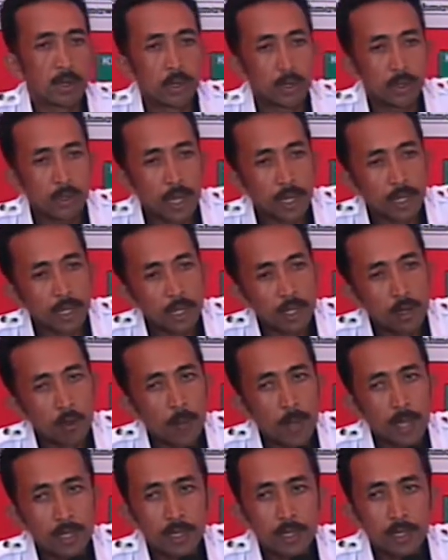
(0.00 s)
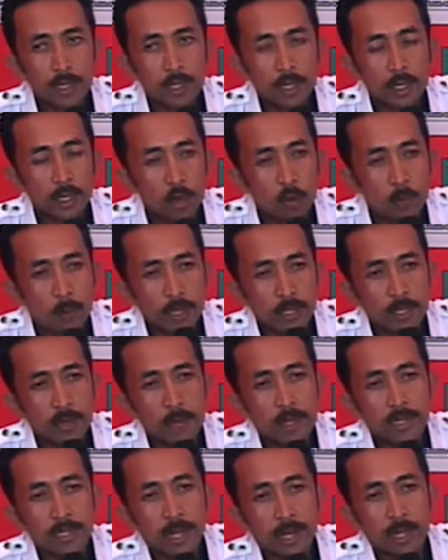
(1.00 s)
Jadi inovasi-inovasi
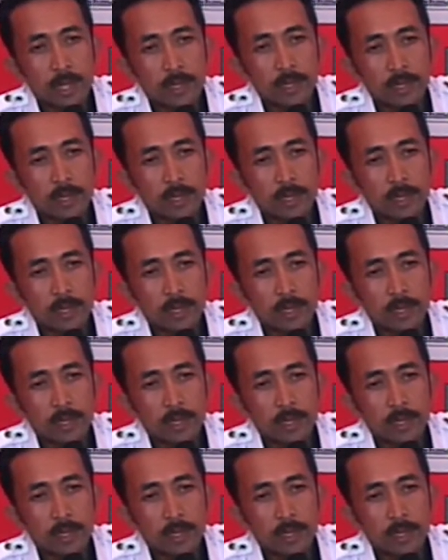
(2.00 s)
masyarakat